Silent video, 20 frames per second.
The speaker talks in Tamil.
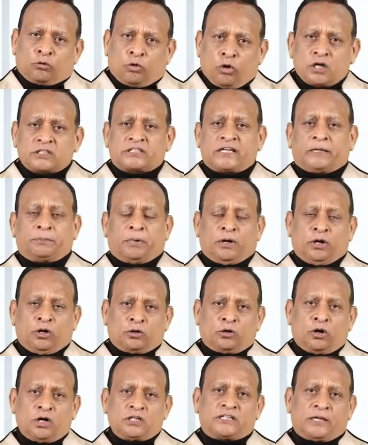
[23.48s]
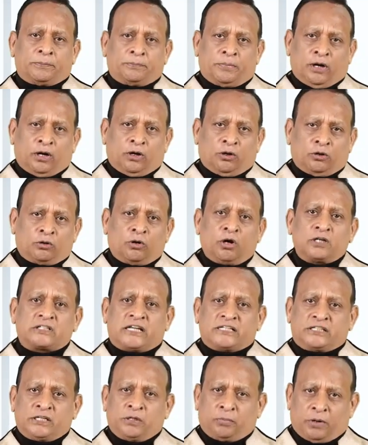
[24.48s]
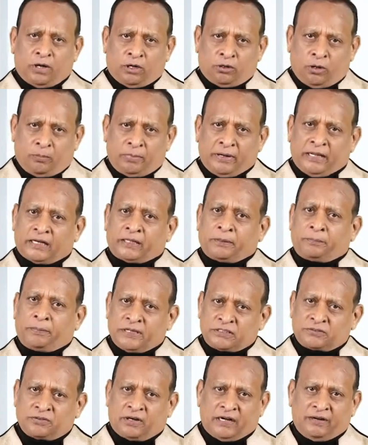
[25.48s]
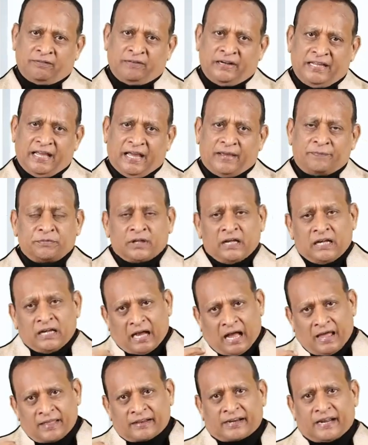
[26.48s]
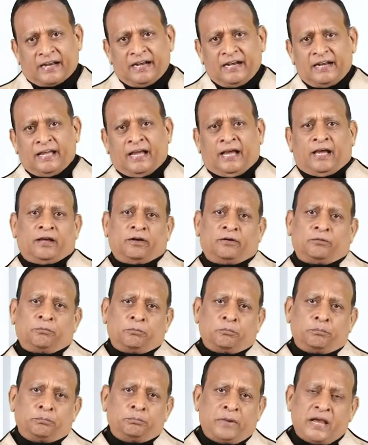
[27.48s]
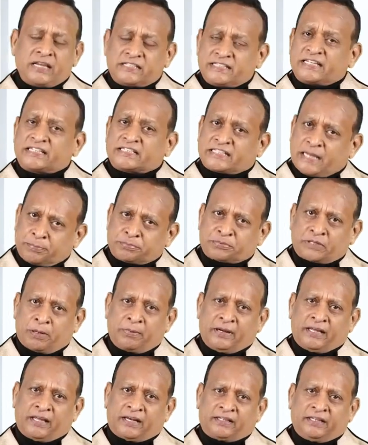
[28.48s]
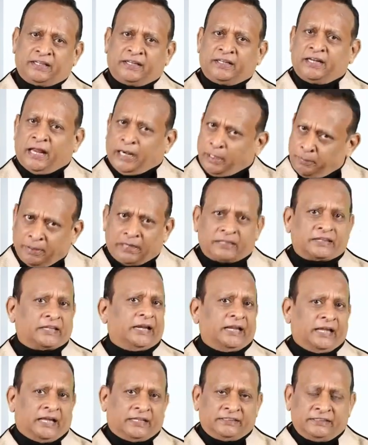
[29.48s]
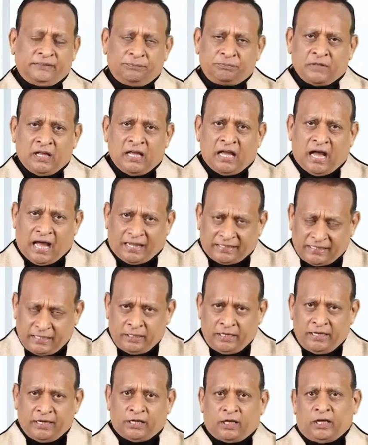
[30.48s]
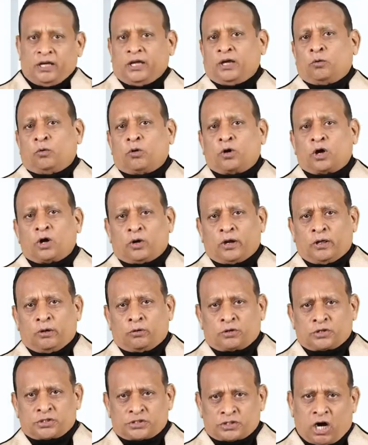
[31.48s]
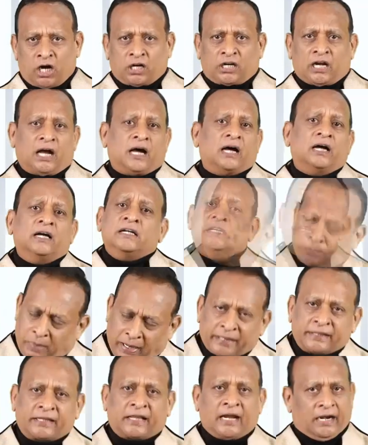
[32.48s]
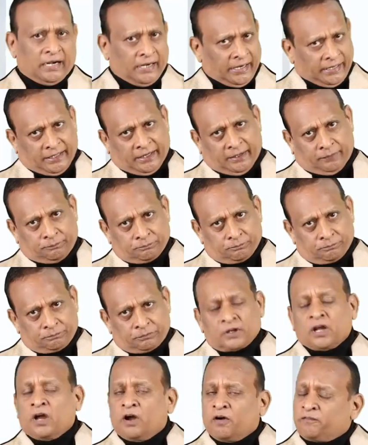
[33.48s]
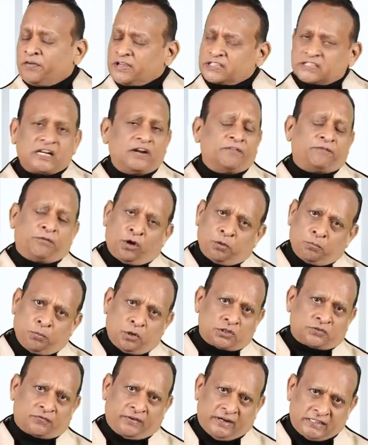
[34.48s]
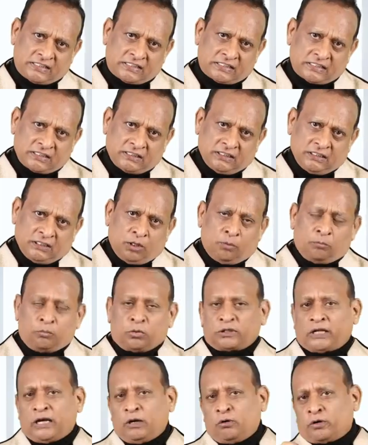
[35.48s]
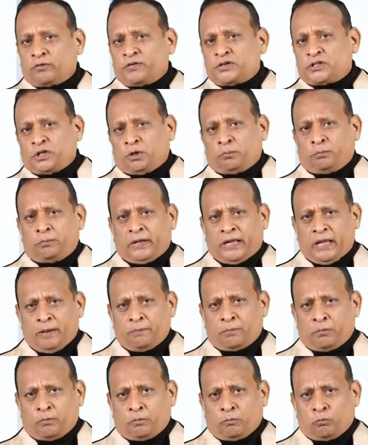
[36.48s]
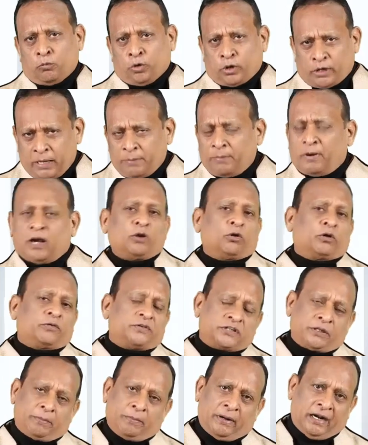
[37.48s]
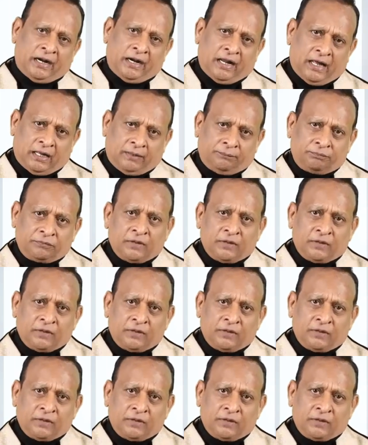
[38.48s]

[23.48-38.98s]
கோல் செட் பண்ணணும் கோல் செட் பண்ணணும் கோல்ஸ் அச்சீவ் பண்ணணும் அப்படிங்கிறத பேசுவாங்க வெளியே அதற்கு என்னென்ன பேசிக் ஸ்டெப்ஸ் அப்படிங்கிறது நிறைய பேருக்கு தெரியாது அதை இன்றைக்கி உங்களோட ஒரு ஷார்ட்டாக பகிர்ந்துக்கலாம்னு நினைக்கிறேன் ஃபஸ்ட் அண்ட் ஃபார்மோஸ்ட் ஃப்ரெண்ட்ஸ் முதல்ல ஒரு விஷயம் மிக முக்கியமான ஒரு விஷயம் என்னென்னா